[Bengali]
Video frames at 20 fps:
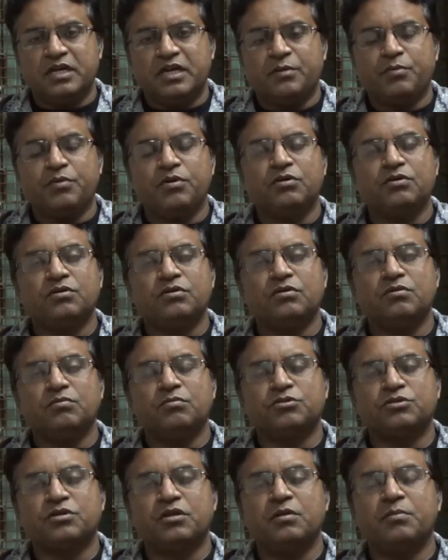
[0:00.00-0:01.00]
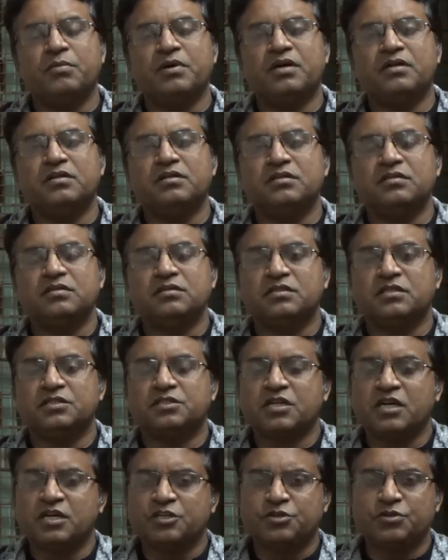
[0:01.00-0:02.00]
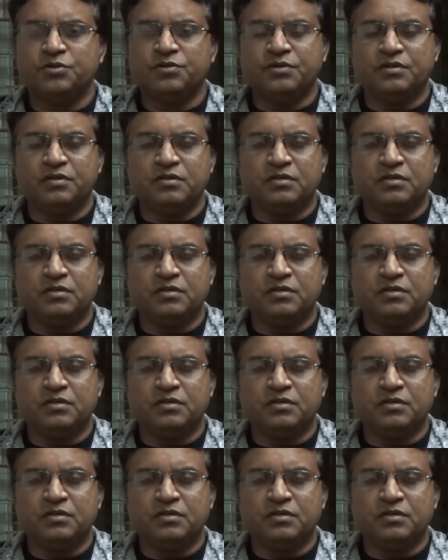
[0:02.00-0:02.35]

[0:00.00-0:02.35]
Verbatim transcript: এবং মুসলমান যে শাসন